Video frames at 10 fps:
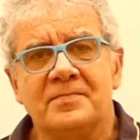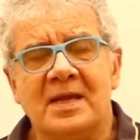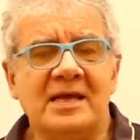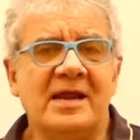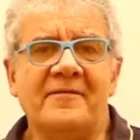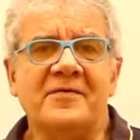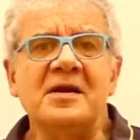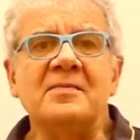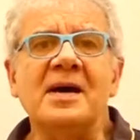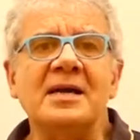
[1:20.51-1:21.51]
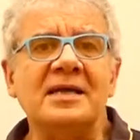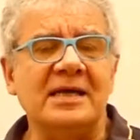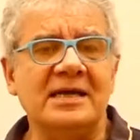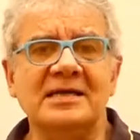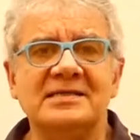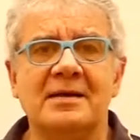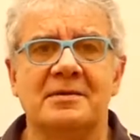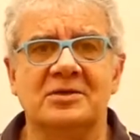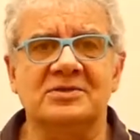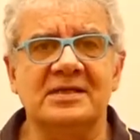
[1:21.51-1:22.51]
en afirmar que esa
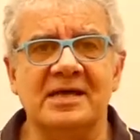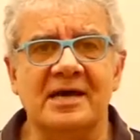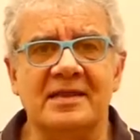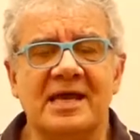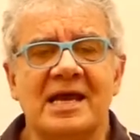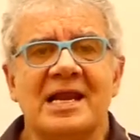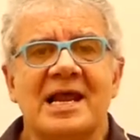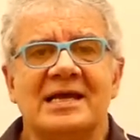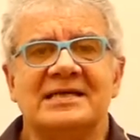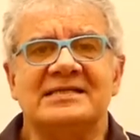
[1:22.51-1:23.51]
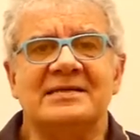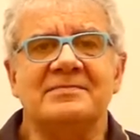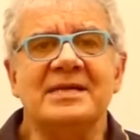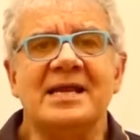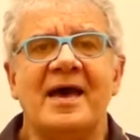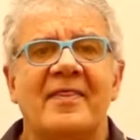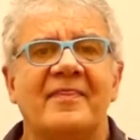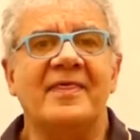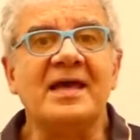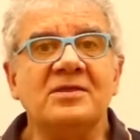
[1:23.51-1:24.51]
velocidad es la que se mira
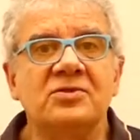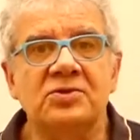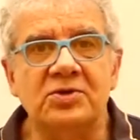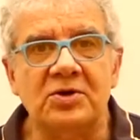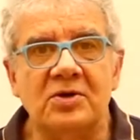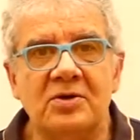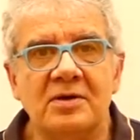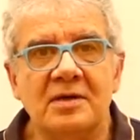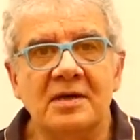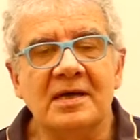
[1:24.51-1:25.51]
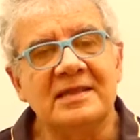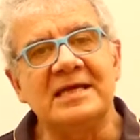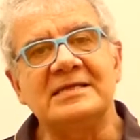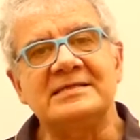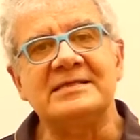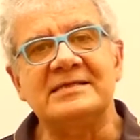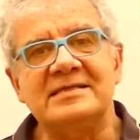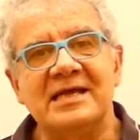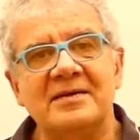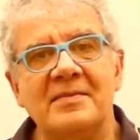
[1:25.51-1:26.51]
dentro del
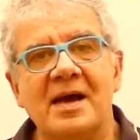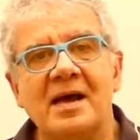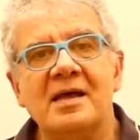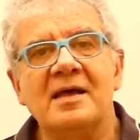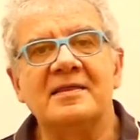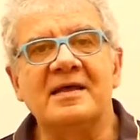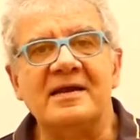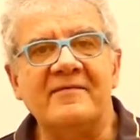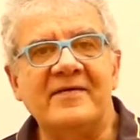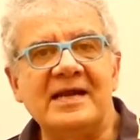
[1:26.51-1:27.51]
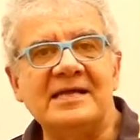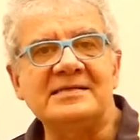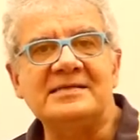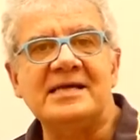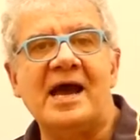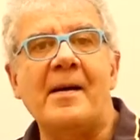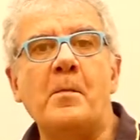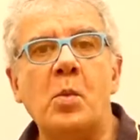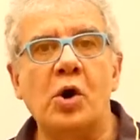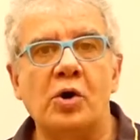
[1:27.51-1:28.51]
sistema de referencia
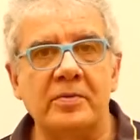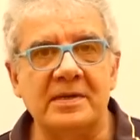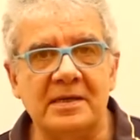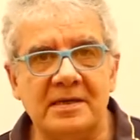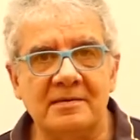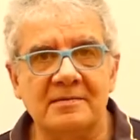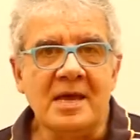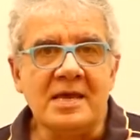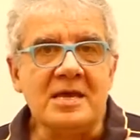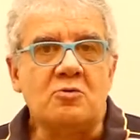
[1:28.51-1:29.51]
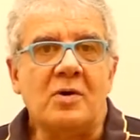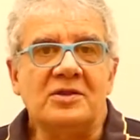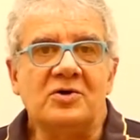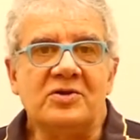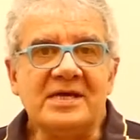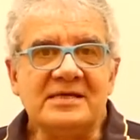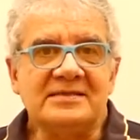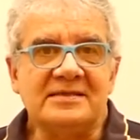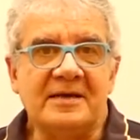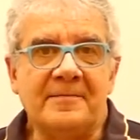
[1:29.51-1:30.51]
móvil. Y cuando
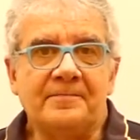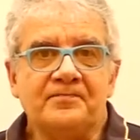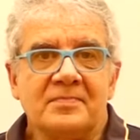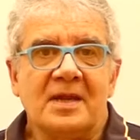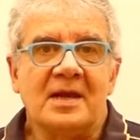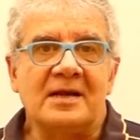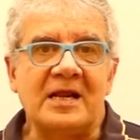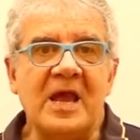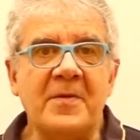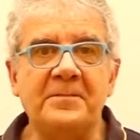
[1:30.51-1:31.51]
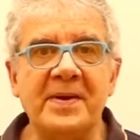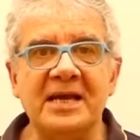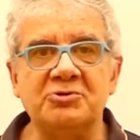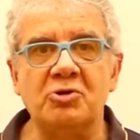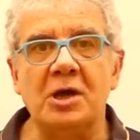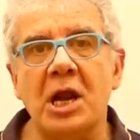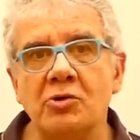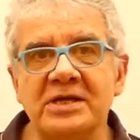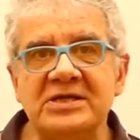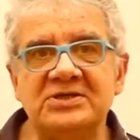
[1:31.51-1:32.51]
dice Respecto a la
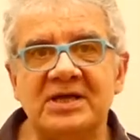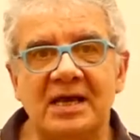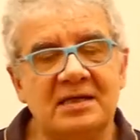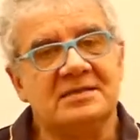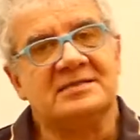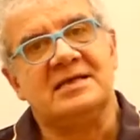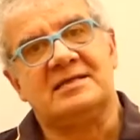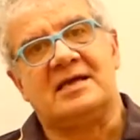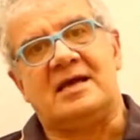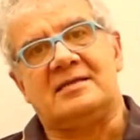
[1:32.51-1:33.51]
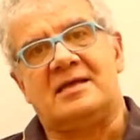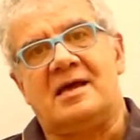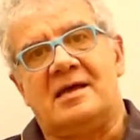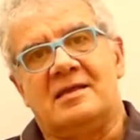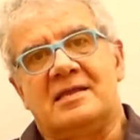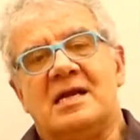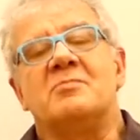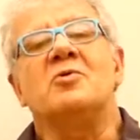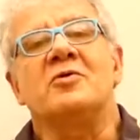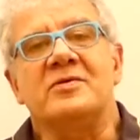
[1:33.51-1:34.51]
orilla, se trata del
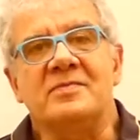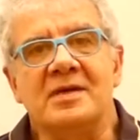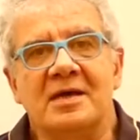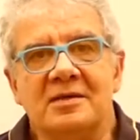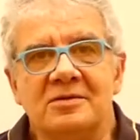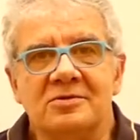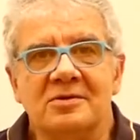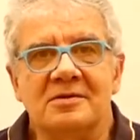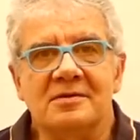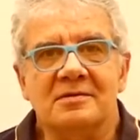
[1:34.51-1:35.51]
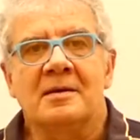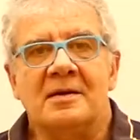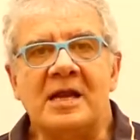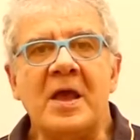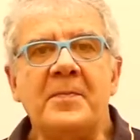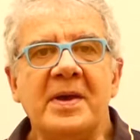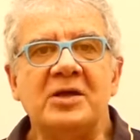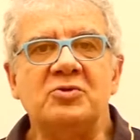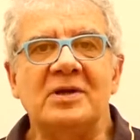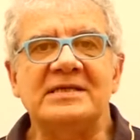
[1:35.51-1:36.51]
movimiento
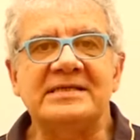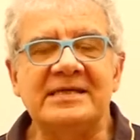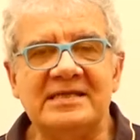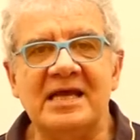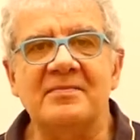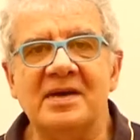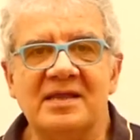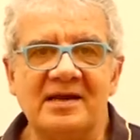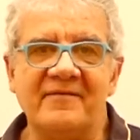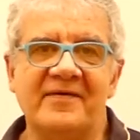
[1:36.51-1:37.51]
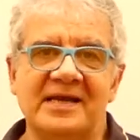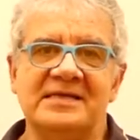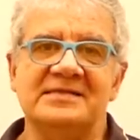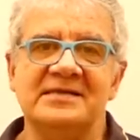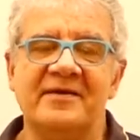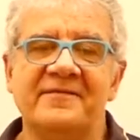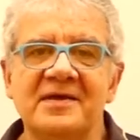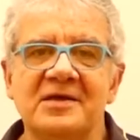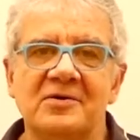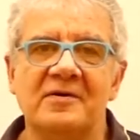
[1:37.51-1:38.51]
respecto al sistema de referencia
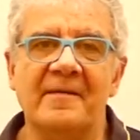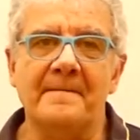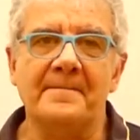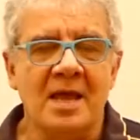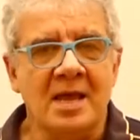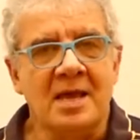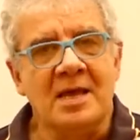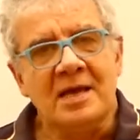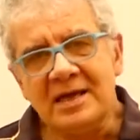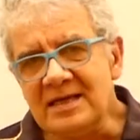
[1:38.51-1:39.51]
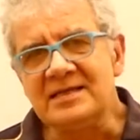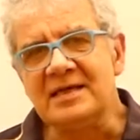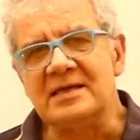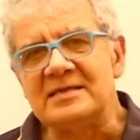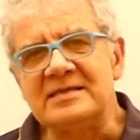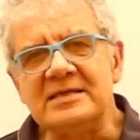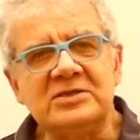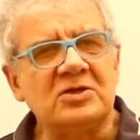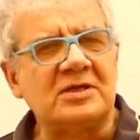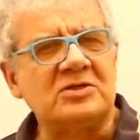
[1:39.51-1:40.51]
fijo. En este
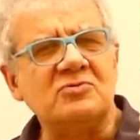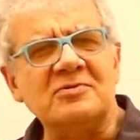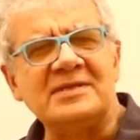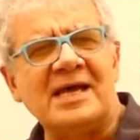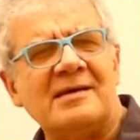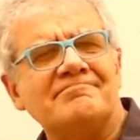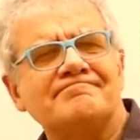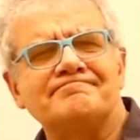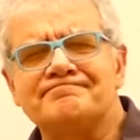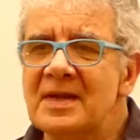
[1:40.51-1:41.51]
ejercicio resulta